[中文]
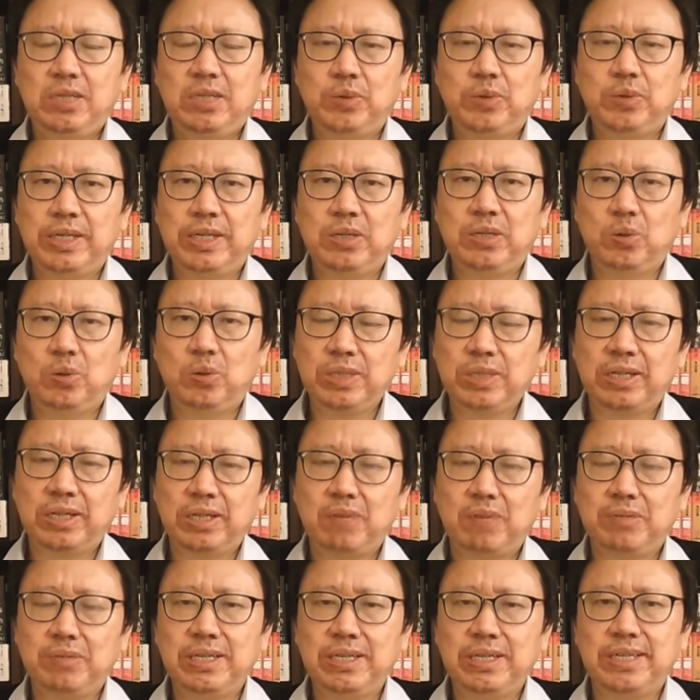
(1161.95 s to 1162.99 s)
对胡锦
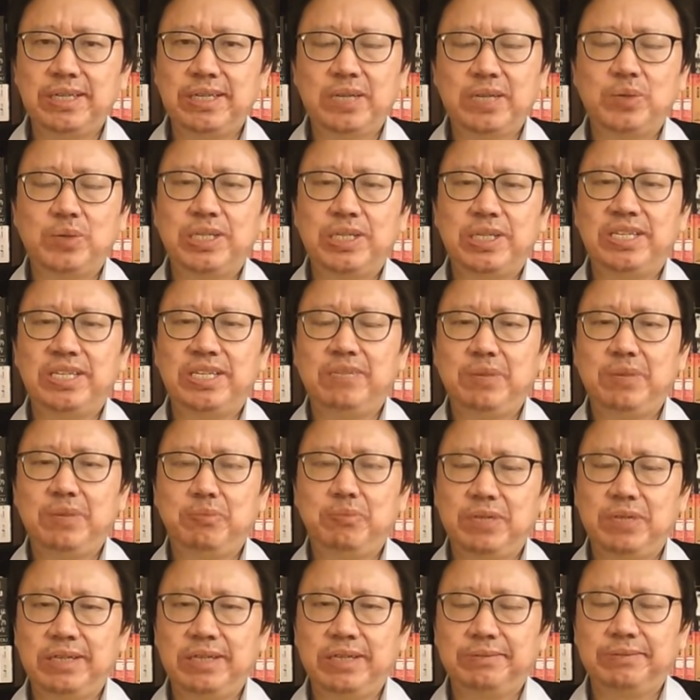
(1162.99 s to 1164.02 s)
涛不利，也对习近平
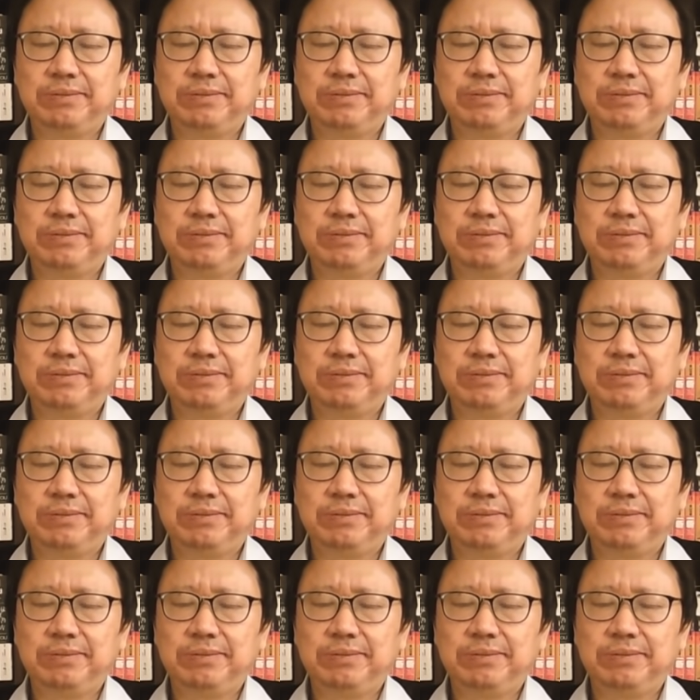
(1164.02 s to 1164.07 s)
不利。